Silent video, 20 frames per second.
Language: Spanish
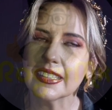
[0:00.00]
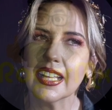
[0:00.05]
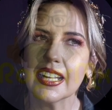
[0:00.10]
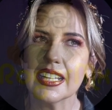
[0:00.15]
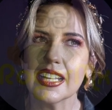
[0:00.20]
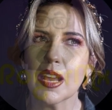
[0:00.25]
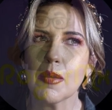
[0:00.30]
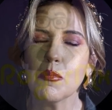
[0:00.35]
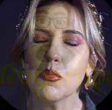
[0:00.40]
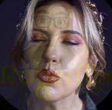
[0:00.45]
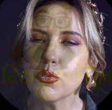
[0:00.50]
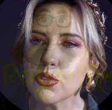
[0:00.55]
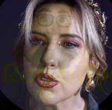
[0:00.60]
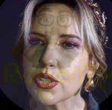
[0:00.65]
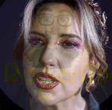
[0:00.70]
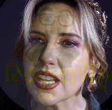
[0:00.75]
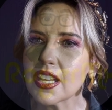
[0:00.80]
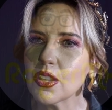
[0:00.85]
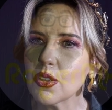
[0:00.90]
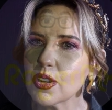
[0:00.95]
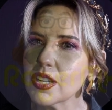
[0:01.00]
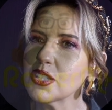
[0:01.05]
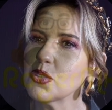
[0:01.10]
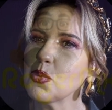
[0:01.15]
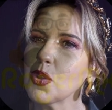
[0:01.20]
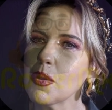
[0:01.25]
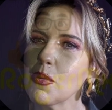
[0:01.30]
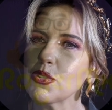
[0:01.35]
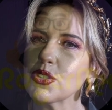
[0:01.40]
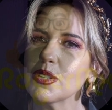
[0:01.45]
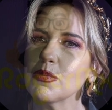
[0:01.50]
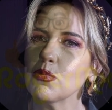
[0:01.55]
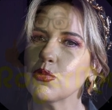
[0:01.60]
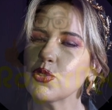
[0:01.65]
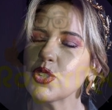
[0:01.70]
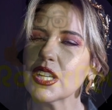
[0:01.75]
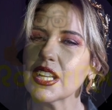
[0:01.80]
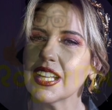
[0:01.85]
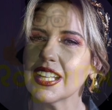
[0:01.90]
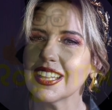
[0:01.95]
tenía muchos seguidores nuevos y
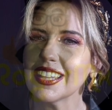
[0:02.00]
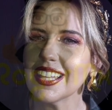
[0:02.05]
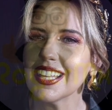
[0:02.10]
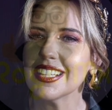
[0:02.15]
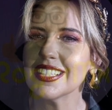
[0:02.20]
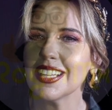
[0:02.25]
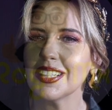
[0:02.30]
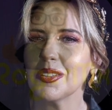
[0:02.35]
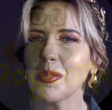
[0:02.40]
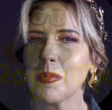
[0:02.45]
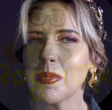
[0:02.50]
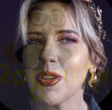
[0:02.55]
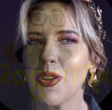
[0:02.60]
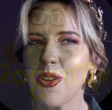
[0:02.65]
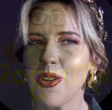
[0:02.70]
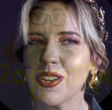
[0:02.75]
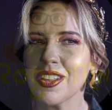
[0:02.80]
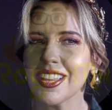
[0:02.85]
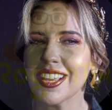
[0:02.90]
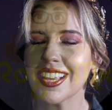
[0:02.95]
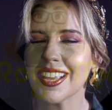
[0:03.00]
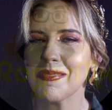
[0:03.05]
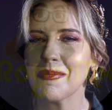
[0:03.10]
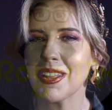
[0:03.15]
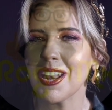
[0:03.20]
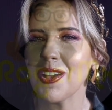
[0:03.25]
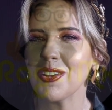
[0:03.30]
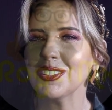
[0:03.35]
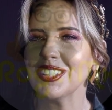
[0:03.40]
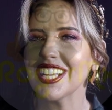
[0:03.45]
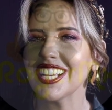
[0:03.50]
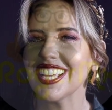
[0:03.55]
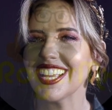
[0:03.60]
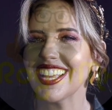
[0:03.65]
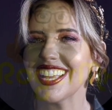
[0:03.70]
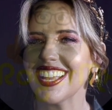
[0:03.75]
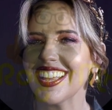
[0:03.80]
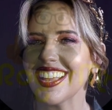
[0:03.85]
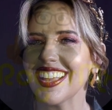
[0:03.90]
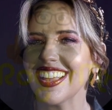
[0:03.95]
mucha gente diciéndome, oye, qué mala onda
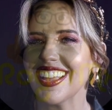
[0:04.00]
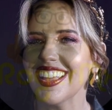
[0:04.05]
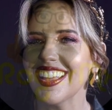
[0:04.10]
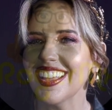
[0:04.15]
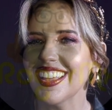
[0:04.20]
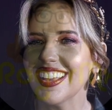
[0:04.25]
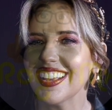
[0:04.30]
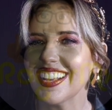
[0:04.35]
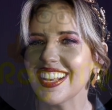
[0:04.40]
que,